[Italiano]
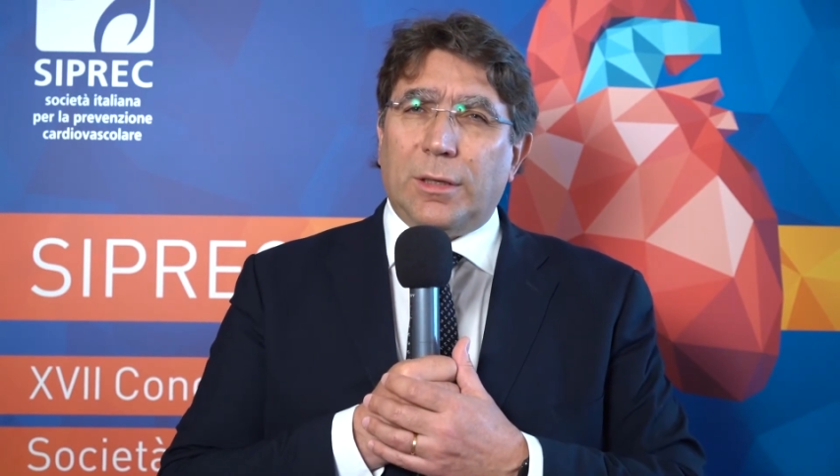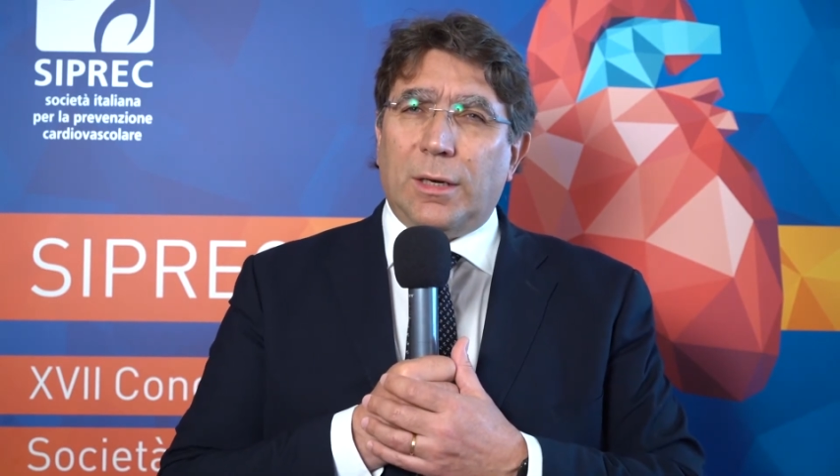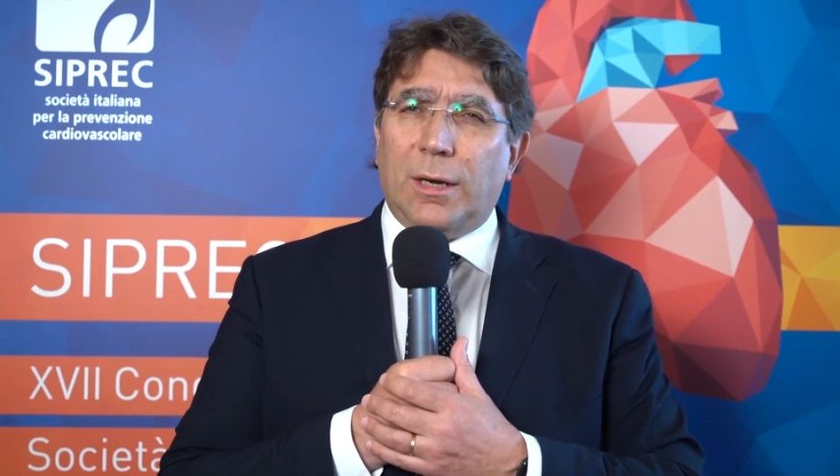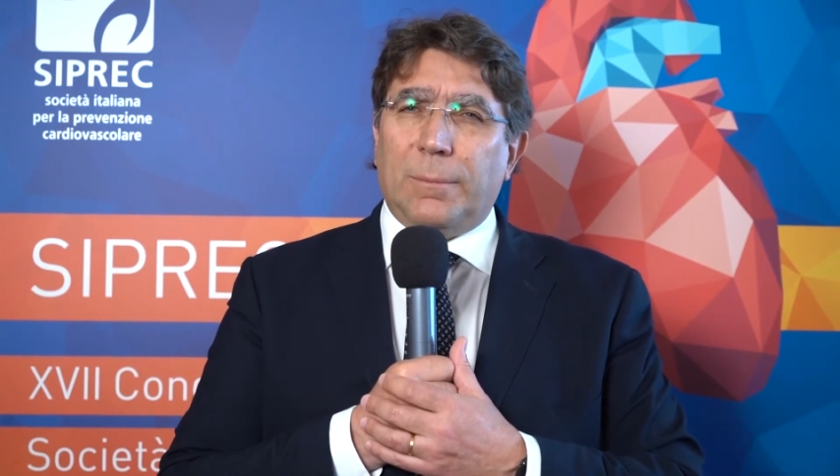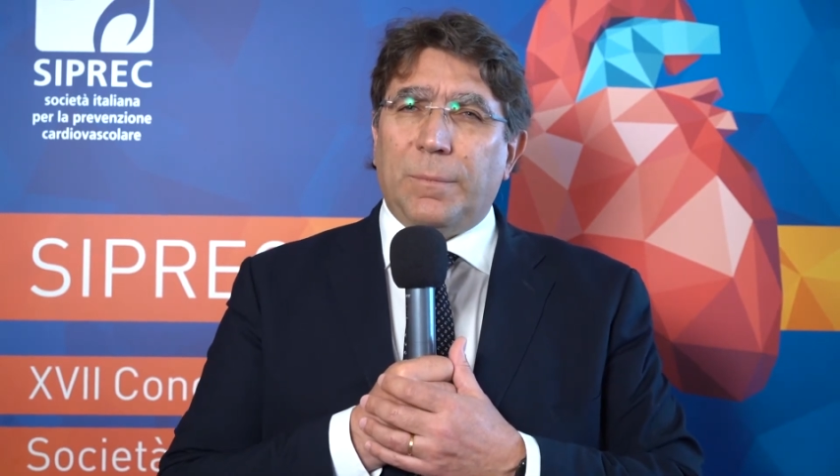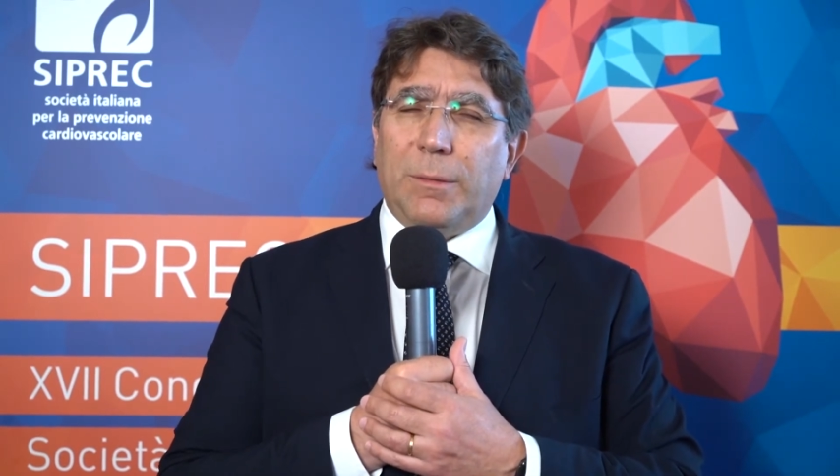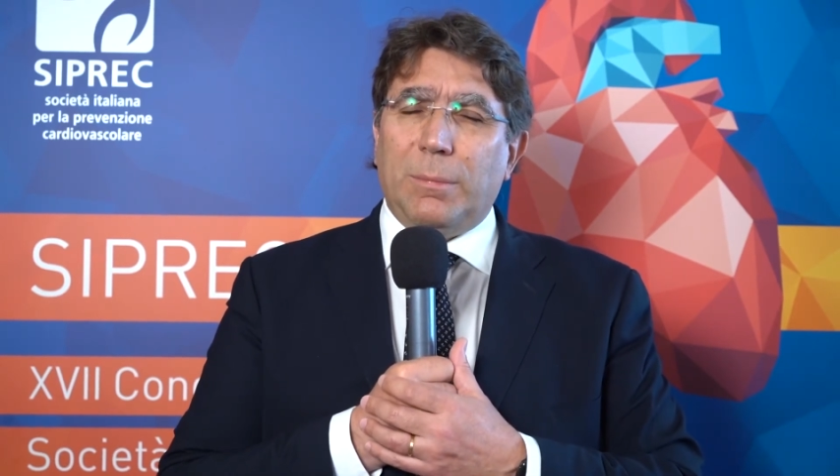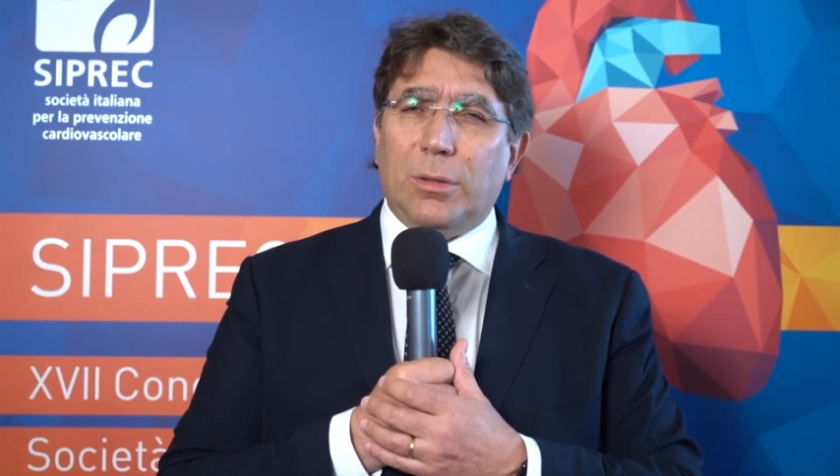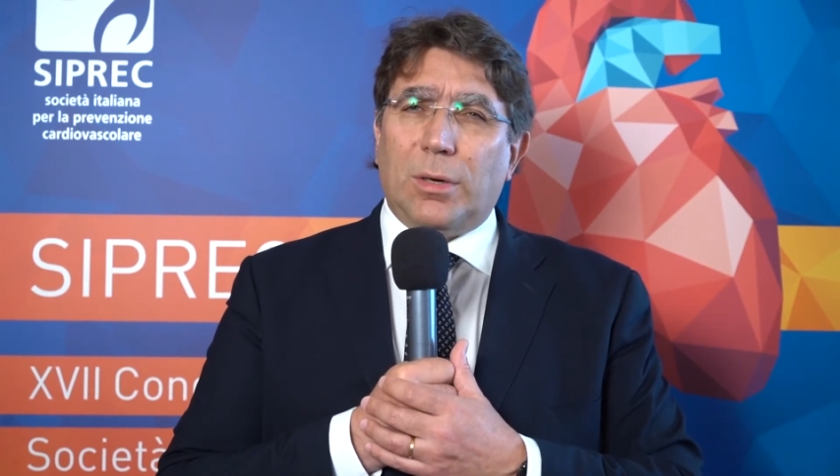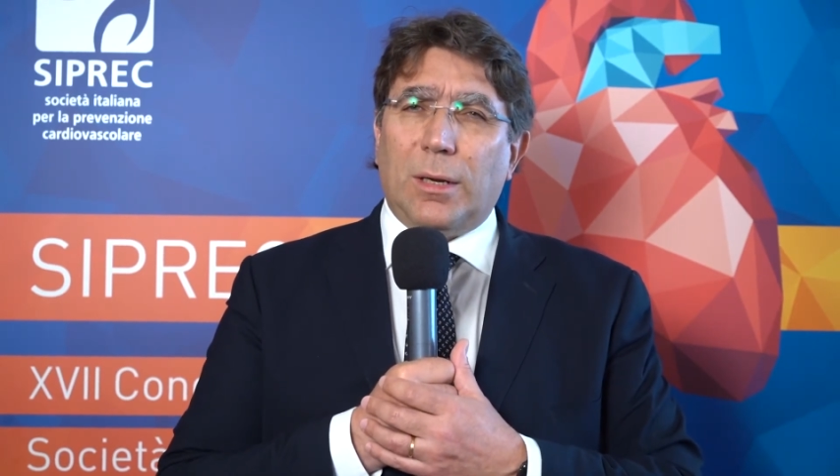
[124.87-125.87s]

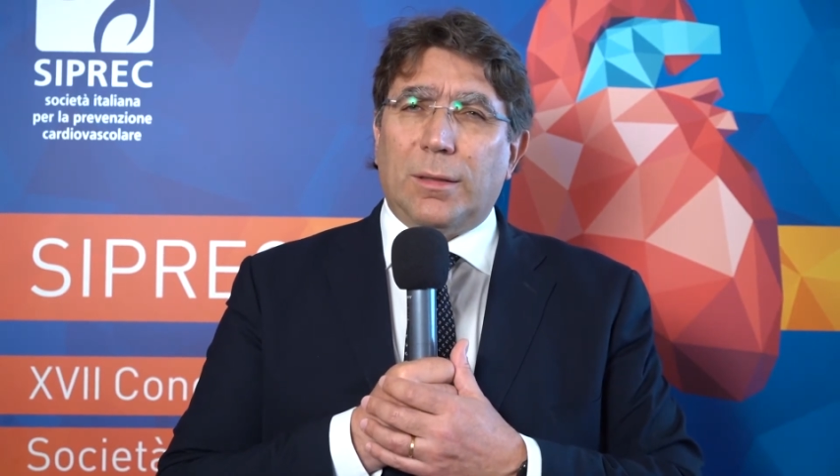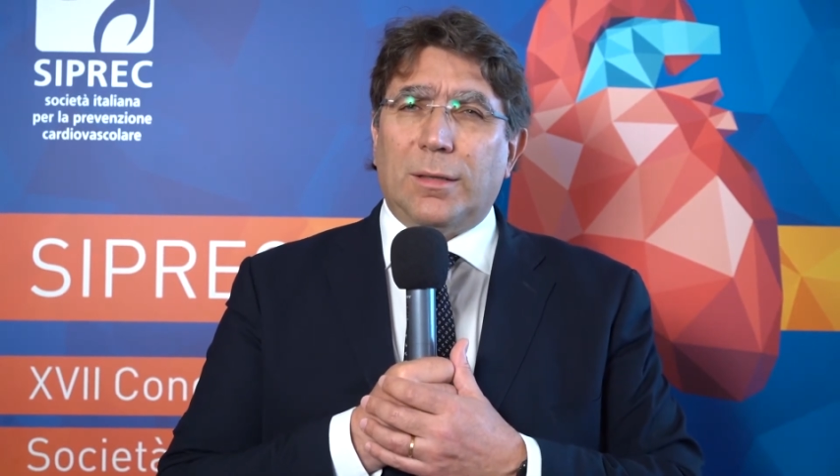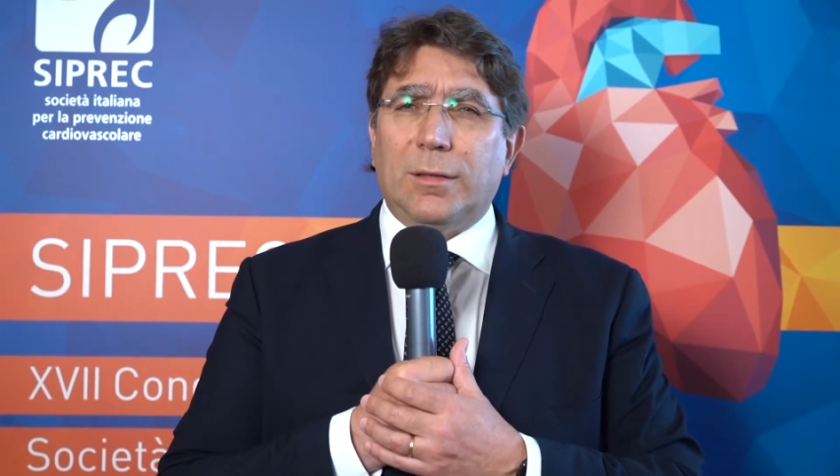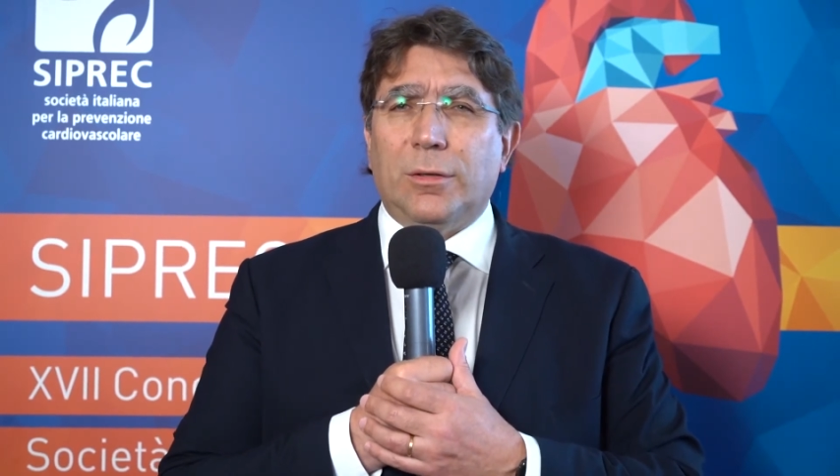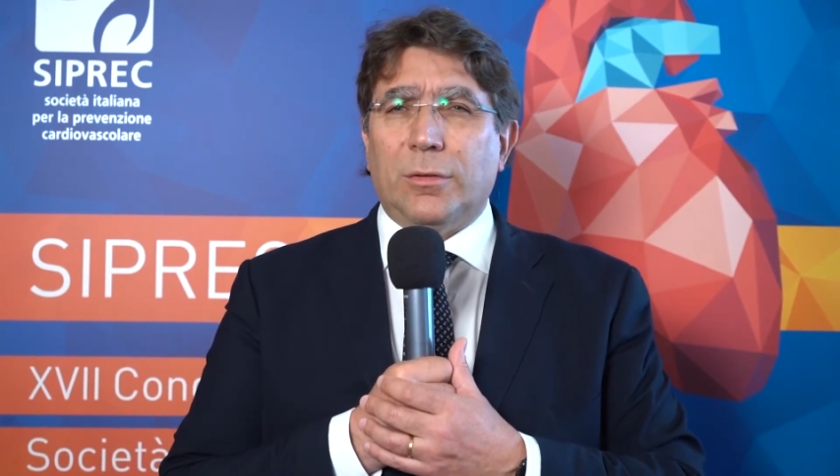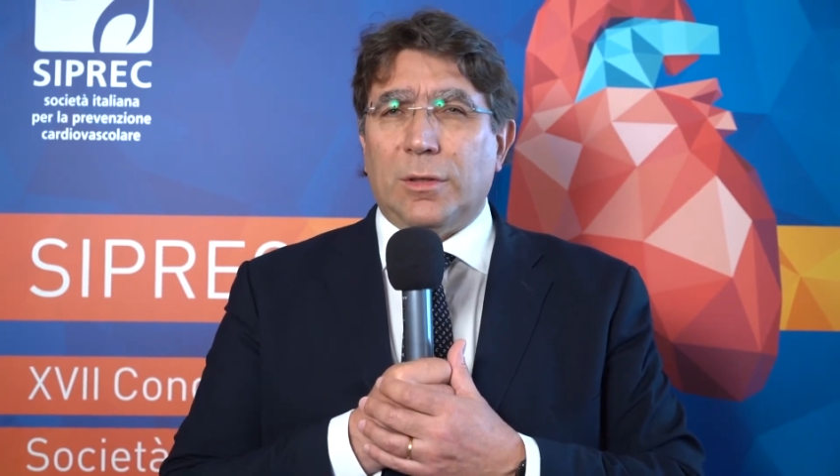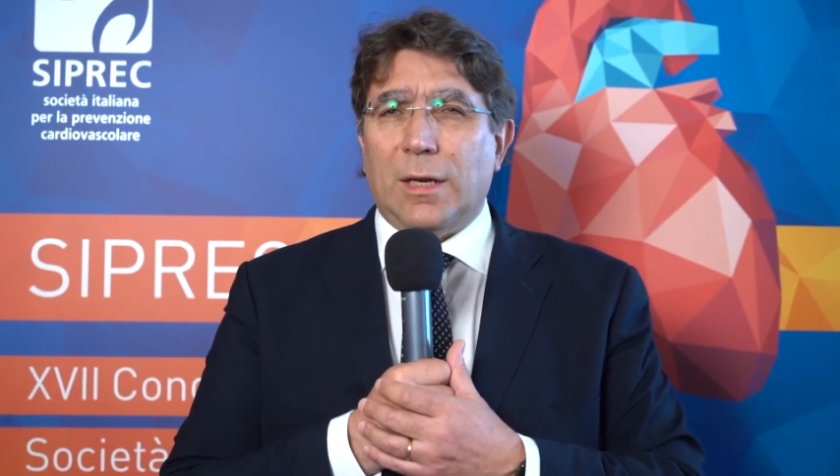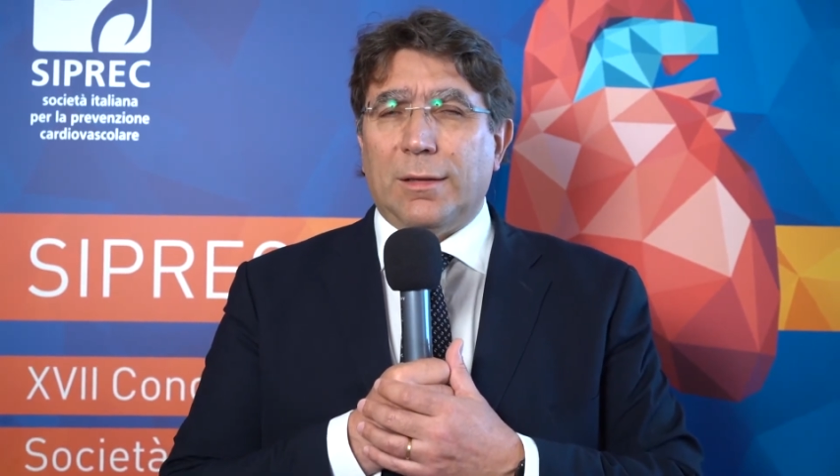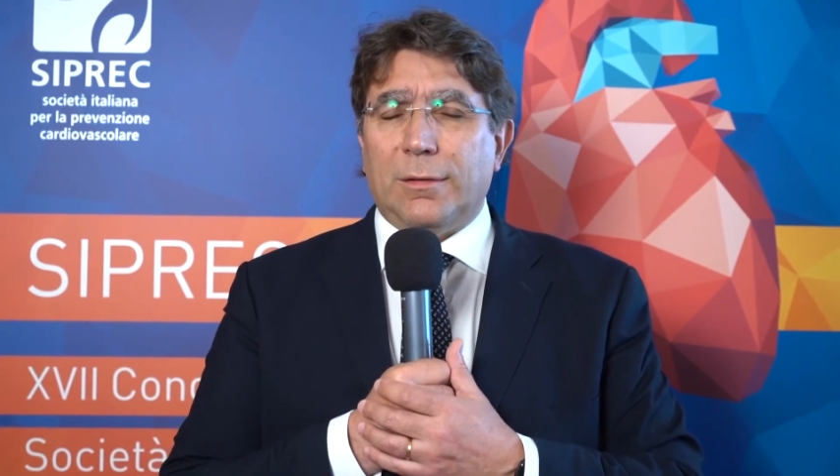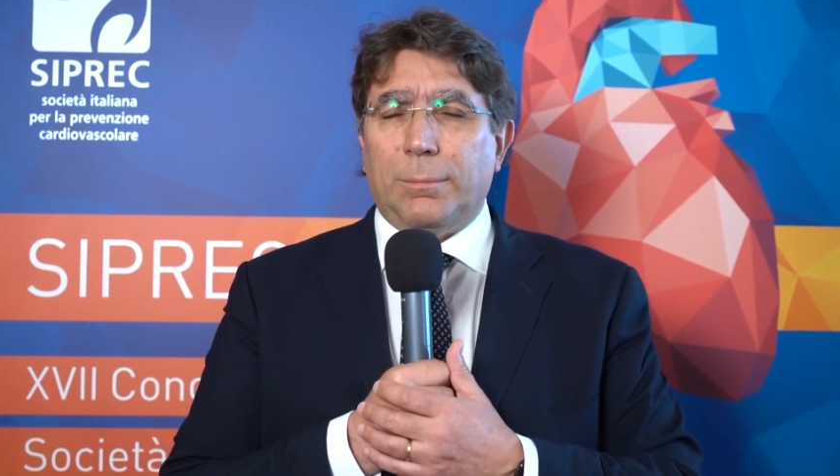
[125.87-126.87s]
dell'inibitore
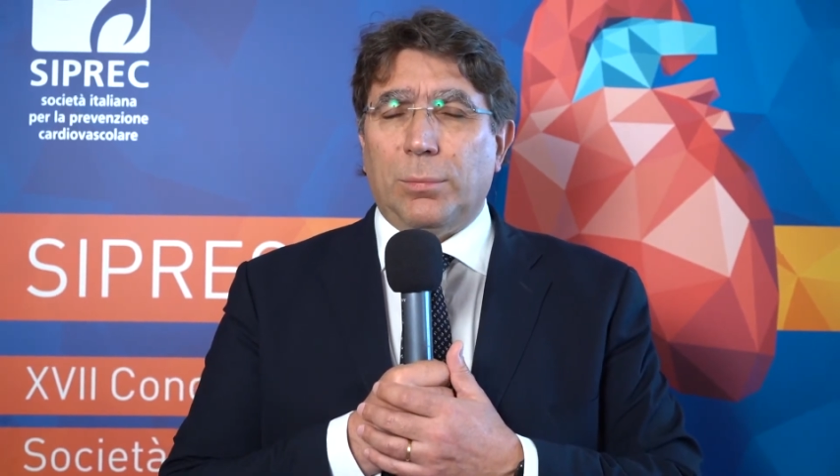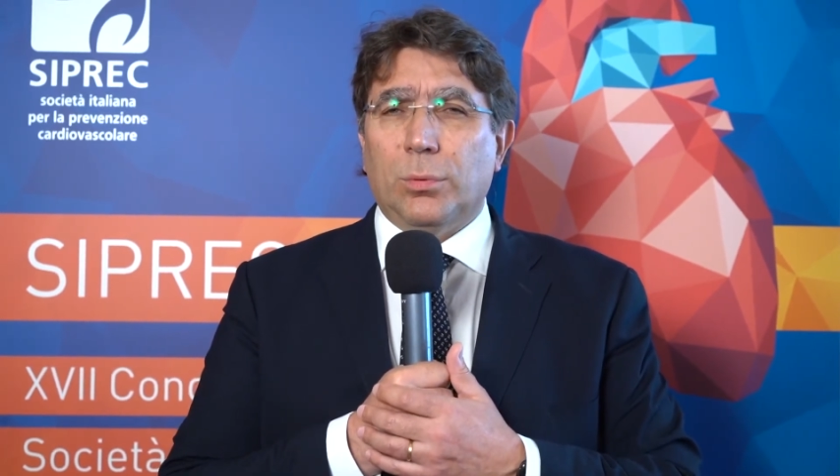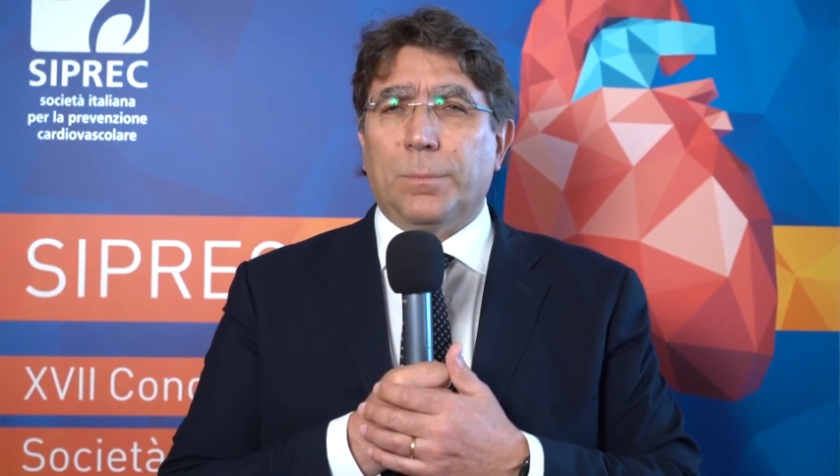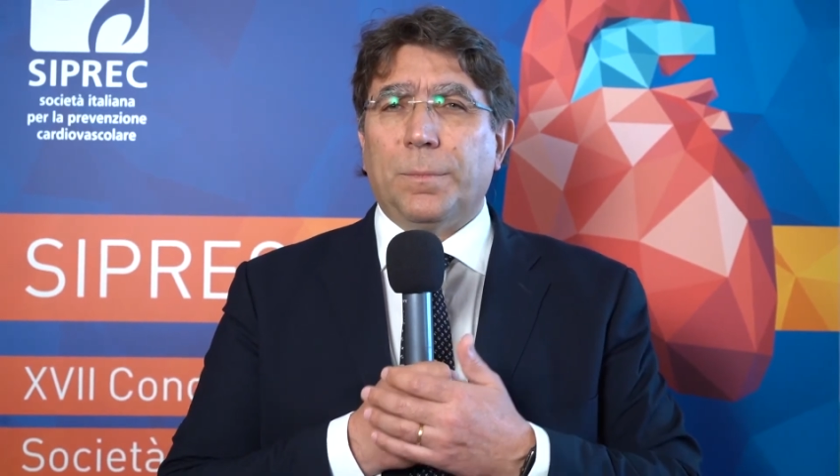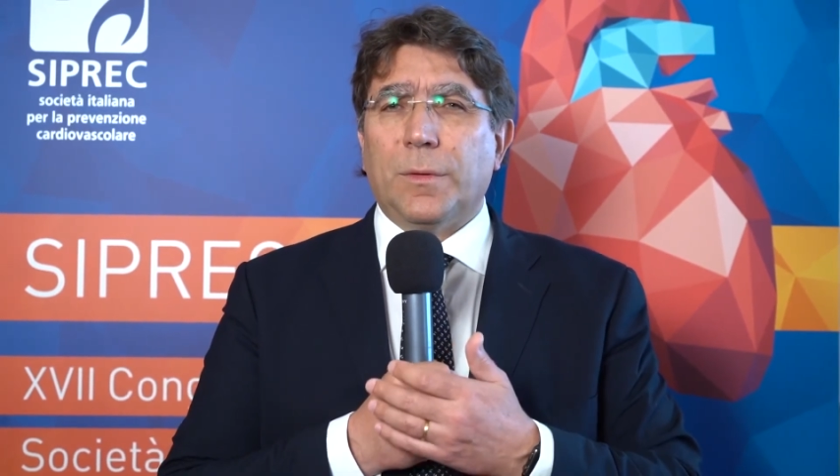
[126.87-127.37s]
laxantinossidasi più